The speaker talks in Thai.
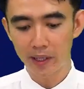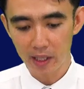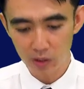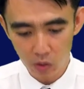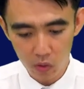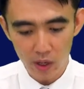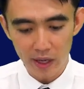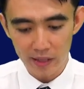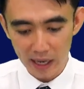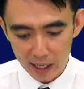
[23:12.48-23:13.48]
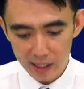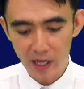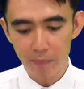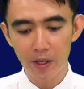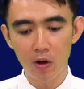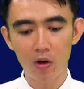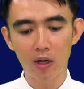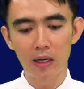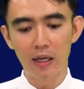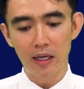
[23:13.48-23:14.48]
พระเยซูดังนั้นเนี่ยพี่น้อง
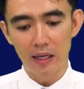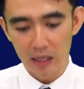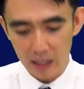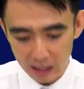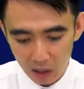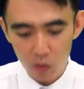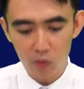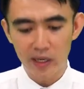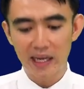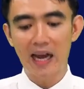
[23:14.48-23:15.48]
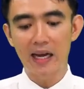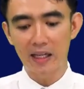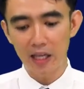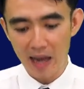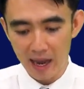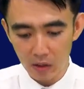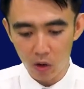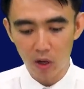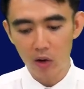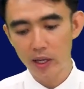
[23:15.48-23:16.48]
เราในการอธิษฐานขอ
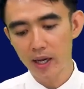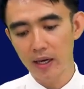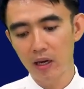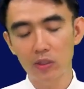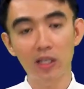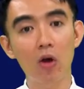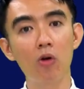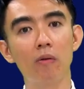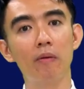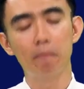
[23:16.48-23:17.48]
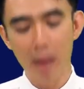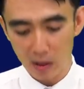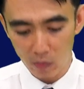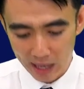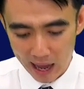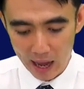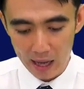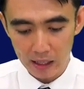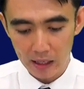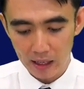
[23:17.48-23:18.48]
งเราเนี่ยเราจะต้องแบ่งเวลา
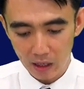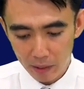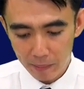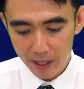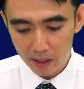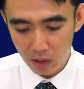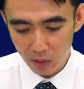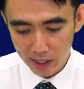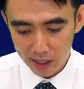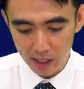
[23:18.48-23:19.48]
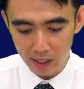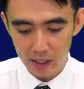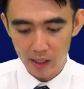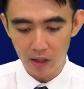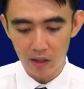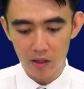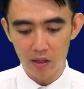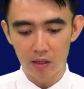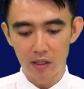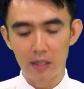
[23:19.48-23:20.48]
แล้วไม่เพียงเท่านั้นเนี่ย
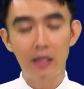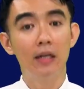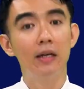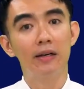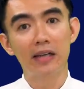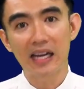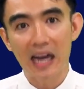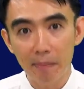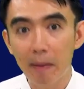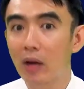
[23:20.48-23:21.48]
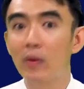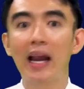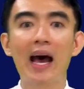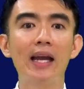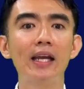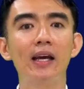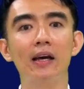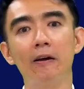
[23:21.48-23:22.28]
ในการแบ่งเวลาเนี่ย